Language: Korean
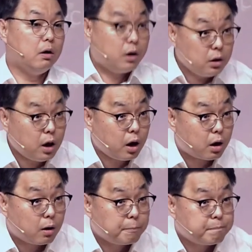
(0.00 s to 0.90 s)

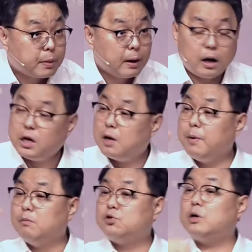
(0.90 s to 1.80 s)
근데
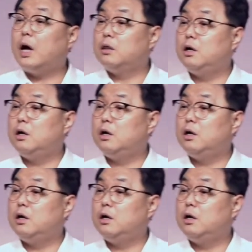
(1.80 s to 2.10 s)
하나님의 음성이 안